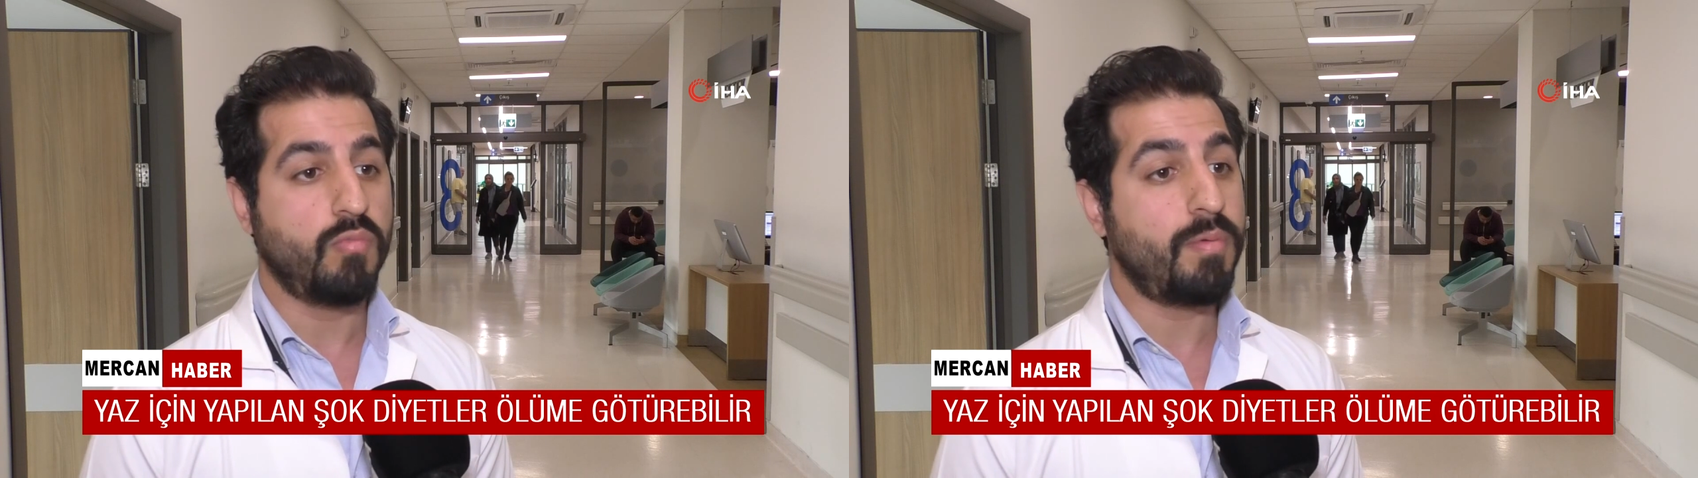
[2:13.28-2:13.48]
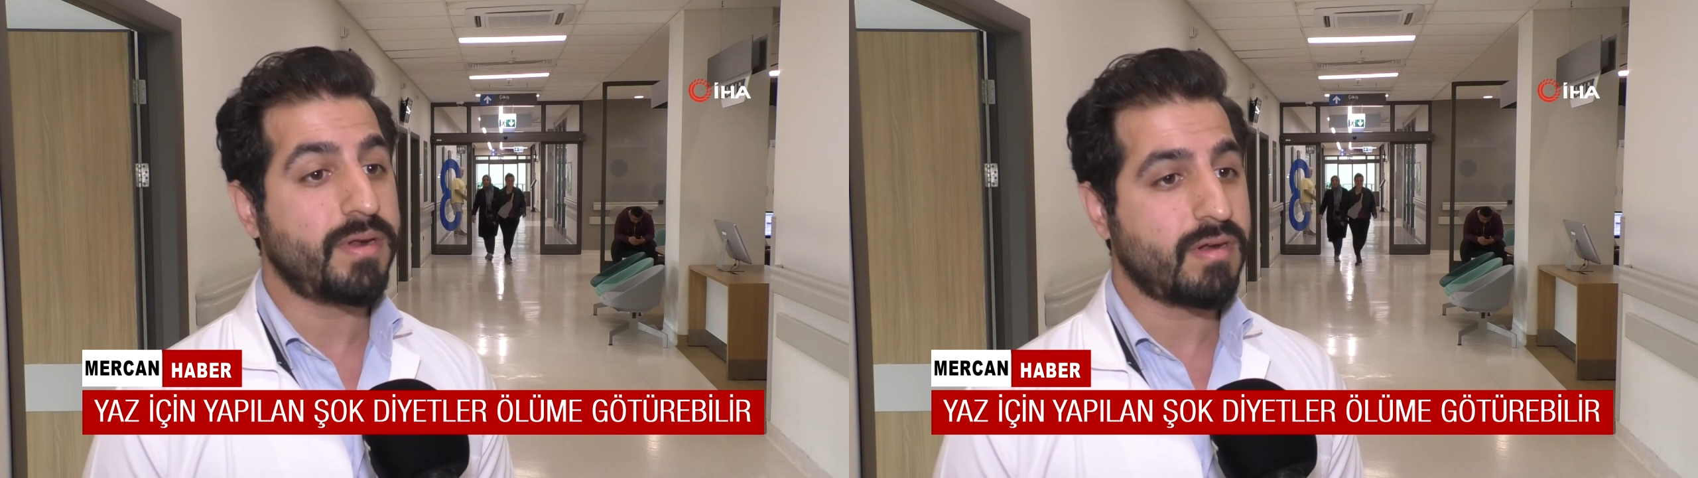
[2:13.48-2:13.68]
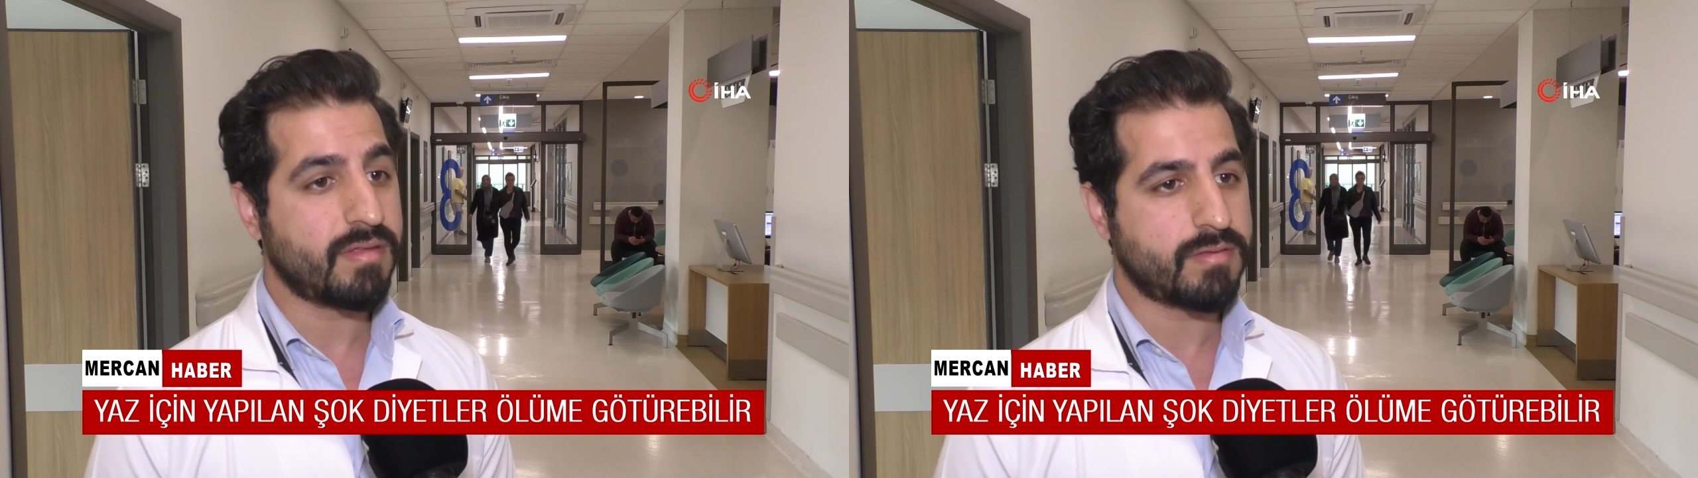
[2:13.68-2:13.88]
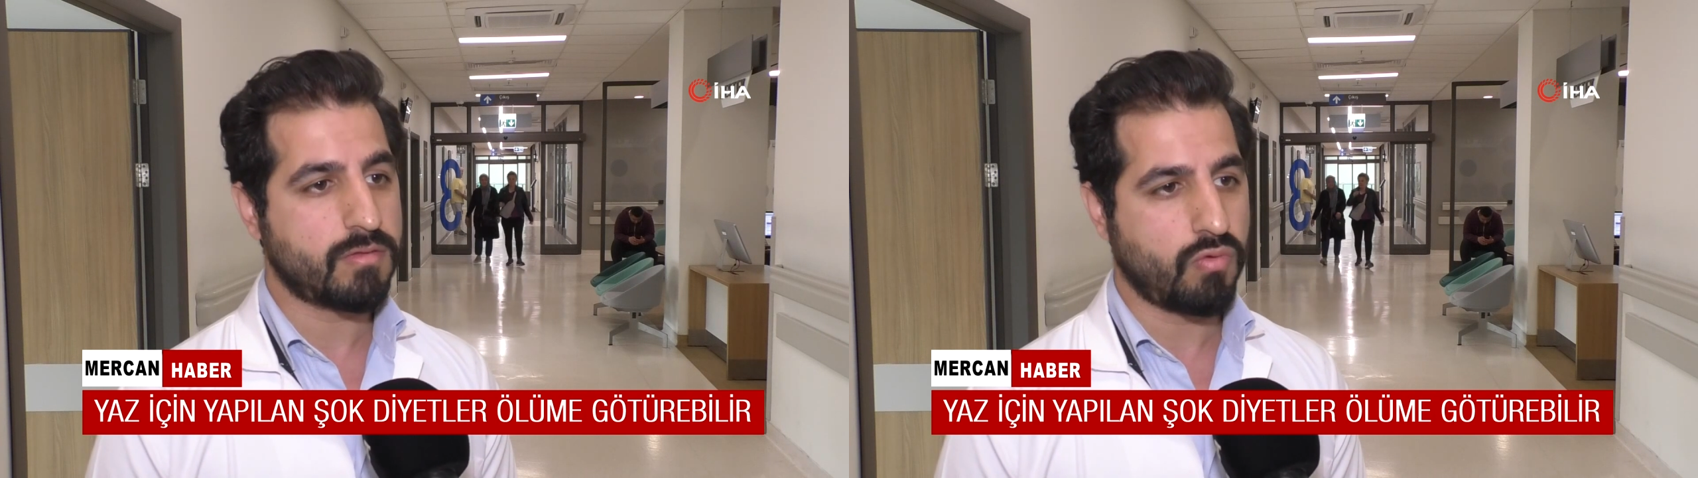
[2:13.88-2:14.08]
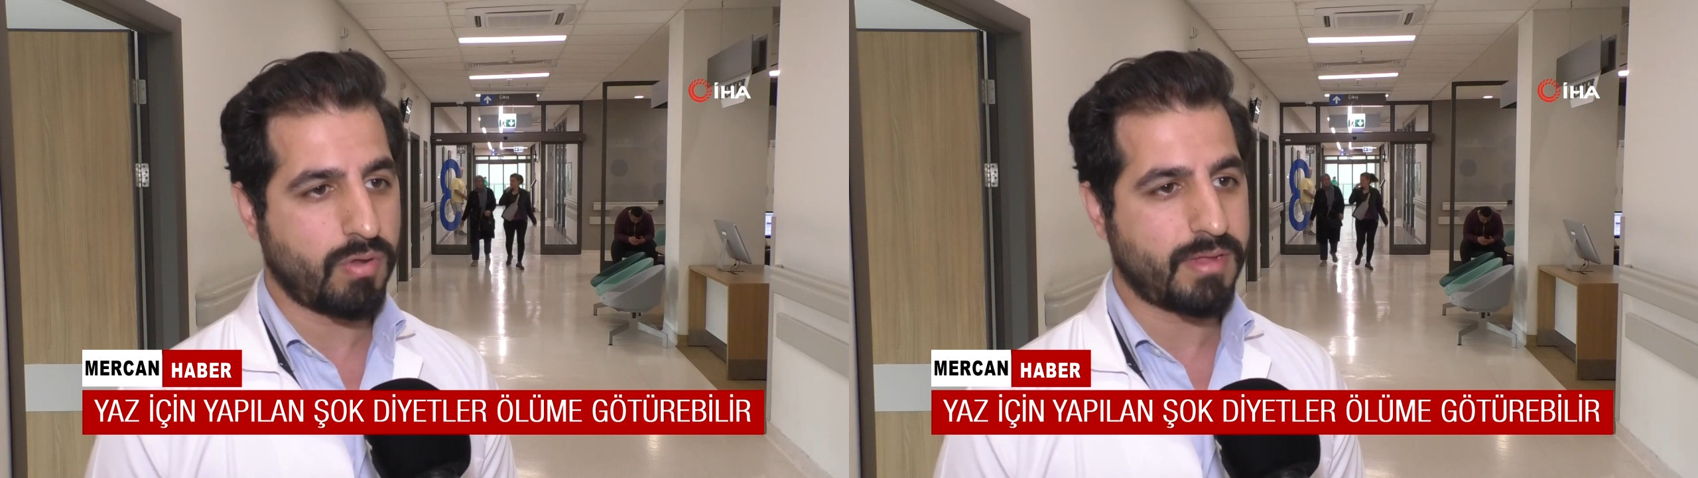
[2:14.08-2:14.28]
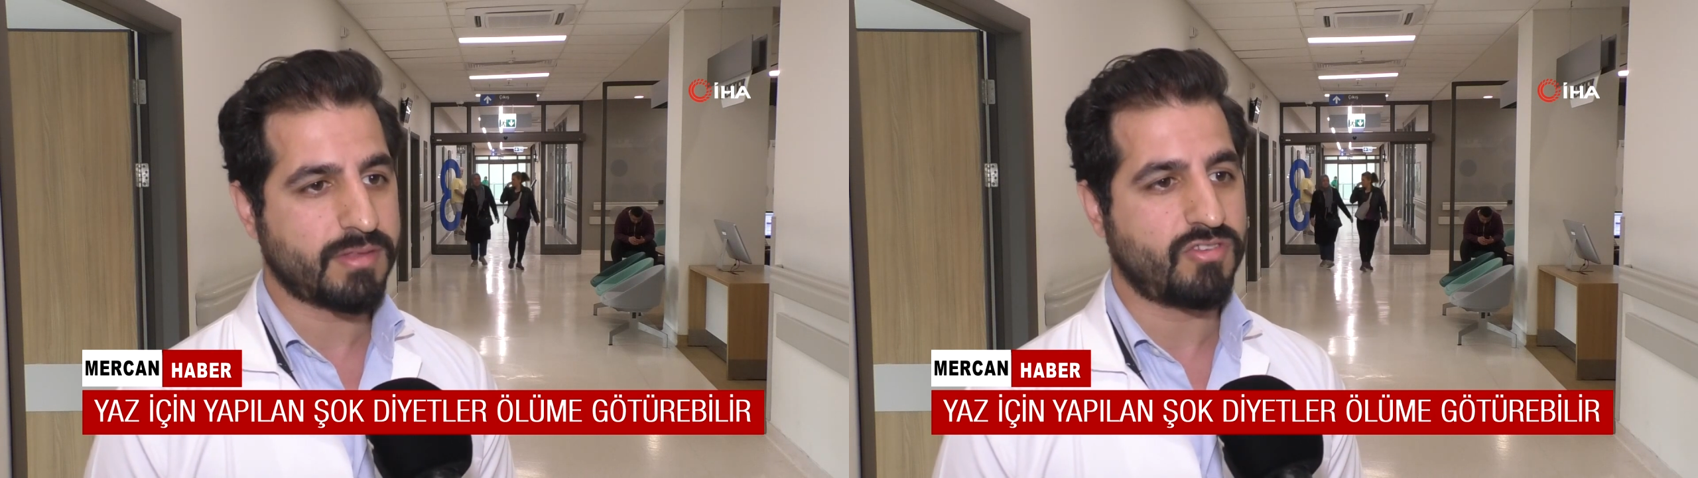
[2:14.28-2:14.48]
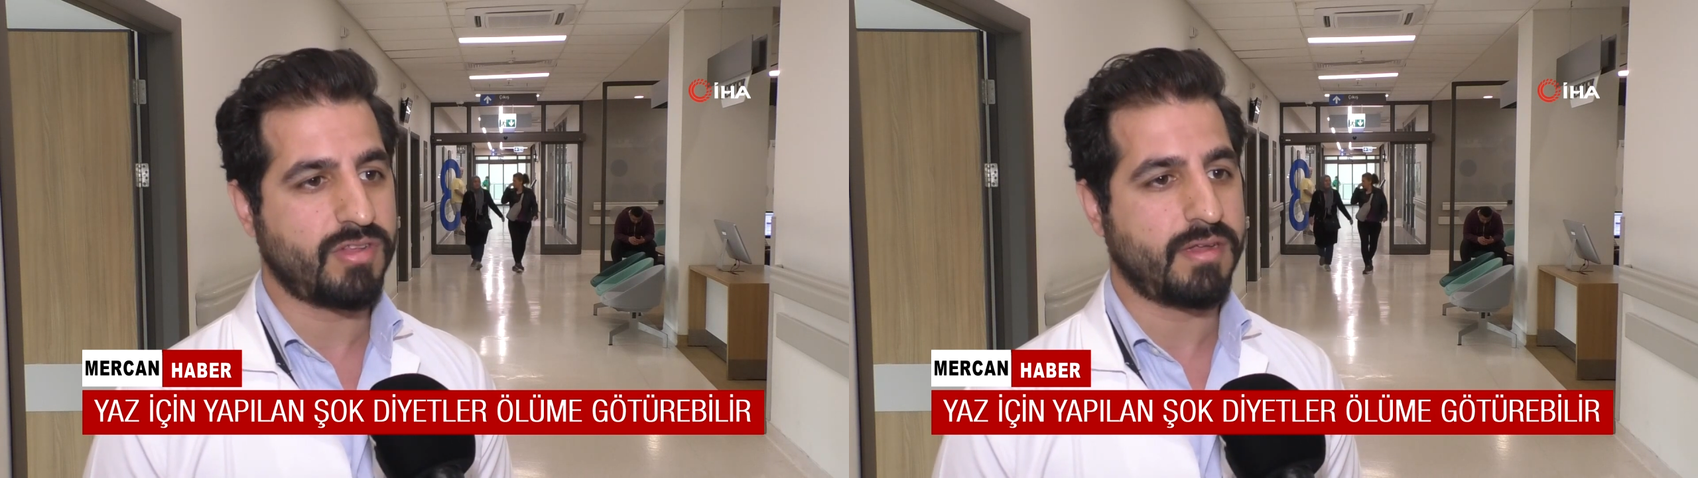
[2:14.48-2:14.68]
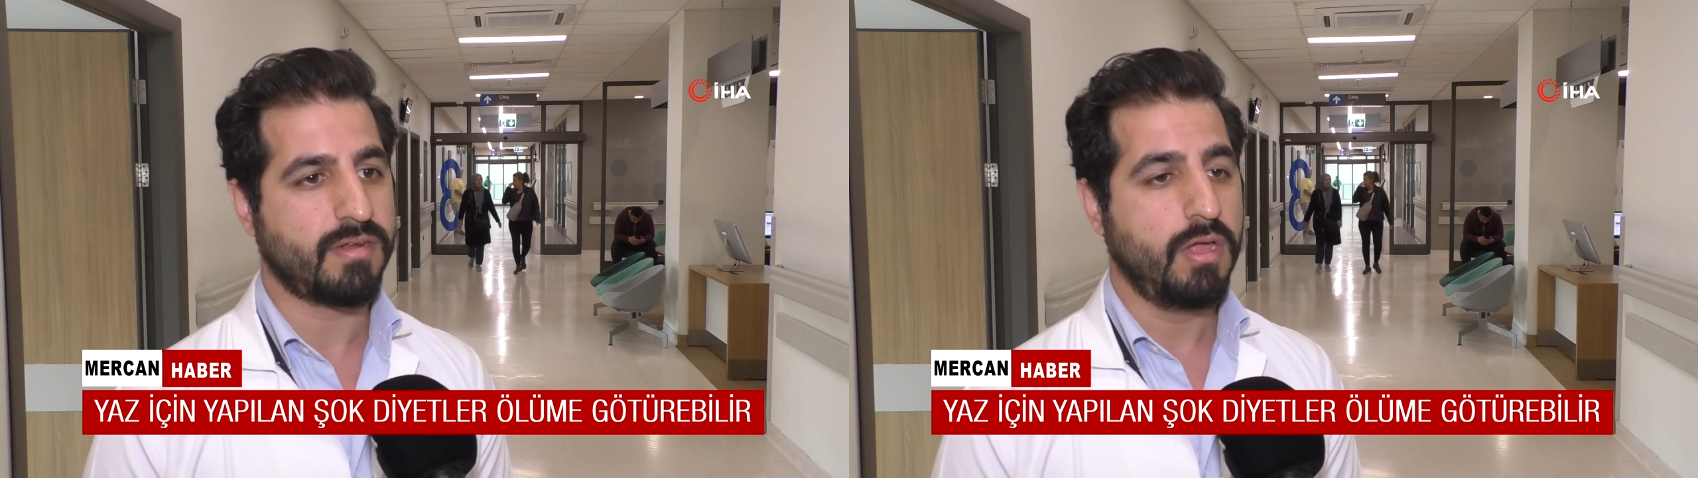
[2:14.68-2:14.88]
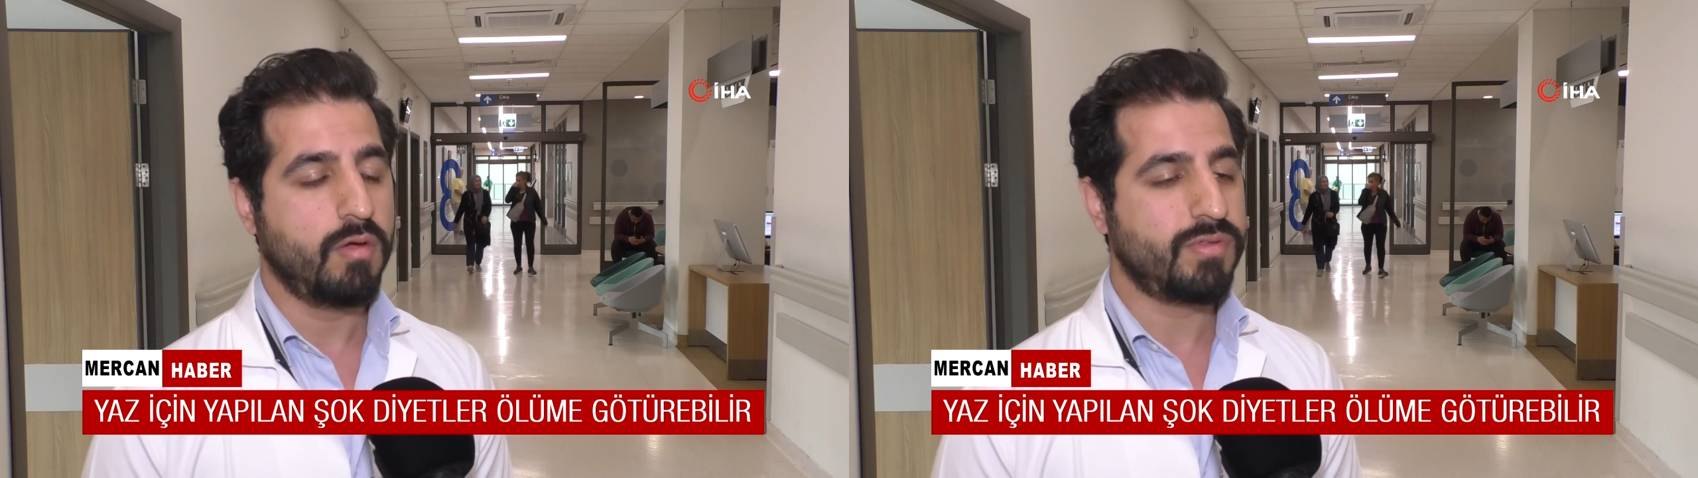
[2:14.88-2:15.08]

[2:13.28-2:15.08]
böbrek rahatsızlığı olan kişiler